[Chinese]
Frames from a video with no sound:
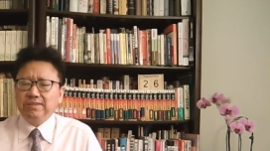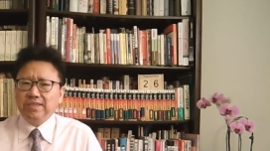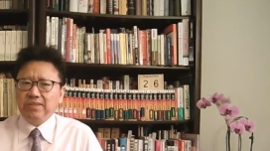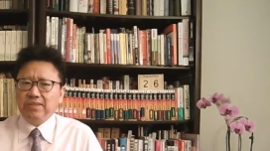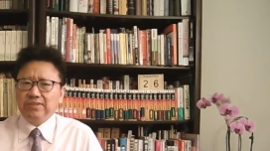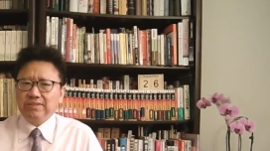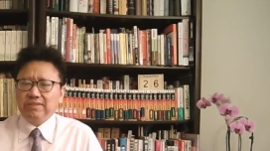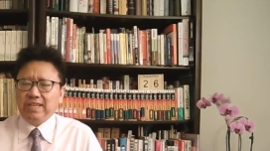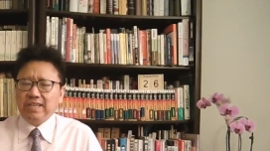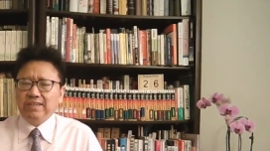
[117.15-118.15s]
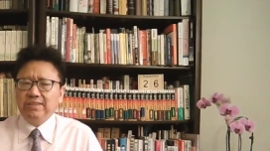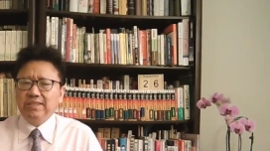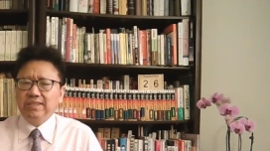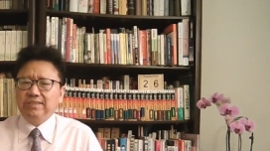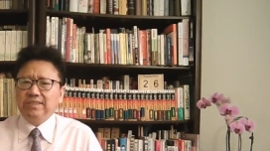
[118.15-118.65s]
要制裁
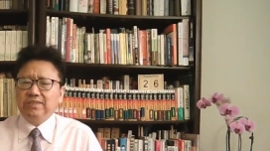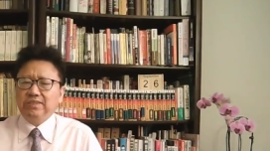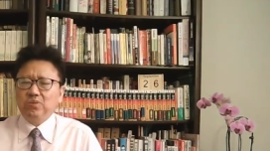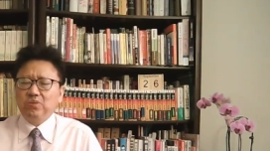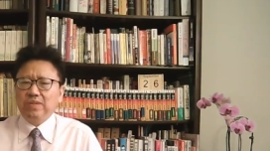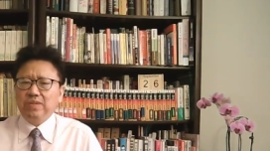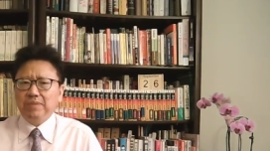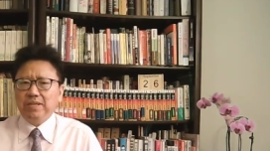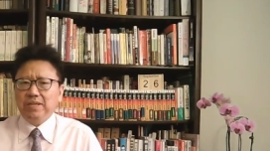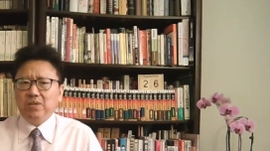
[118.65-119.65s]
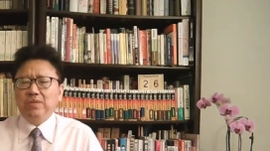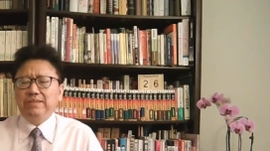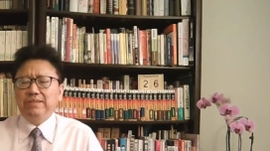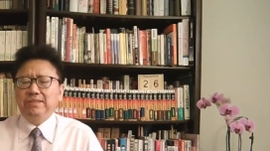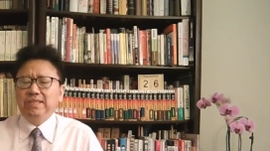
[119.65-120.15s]
啊，这个中共的一名高官，